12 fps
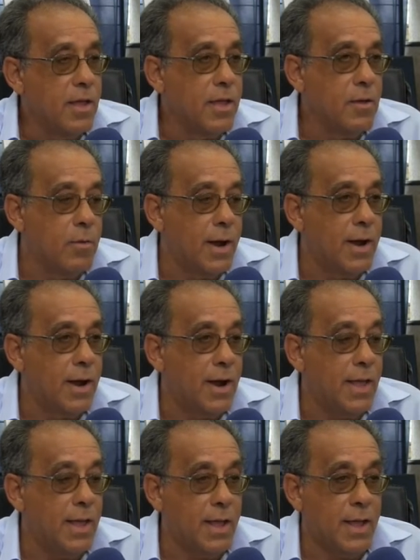in
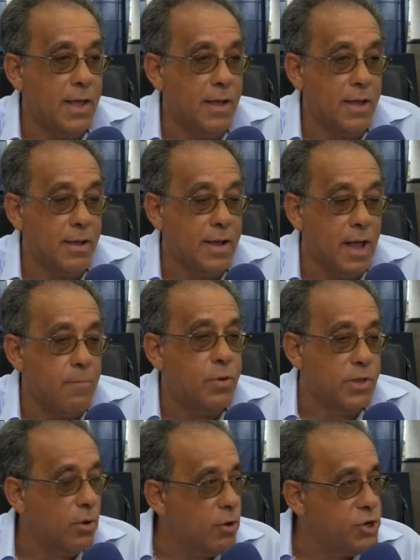quel eh,
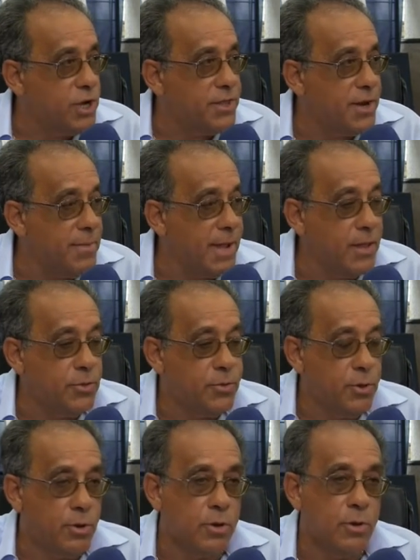campo di
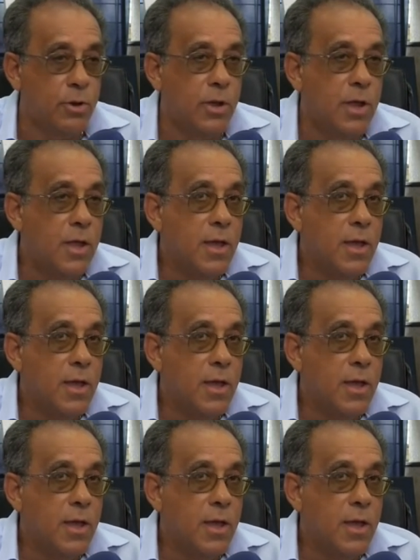concentramento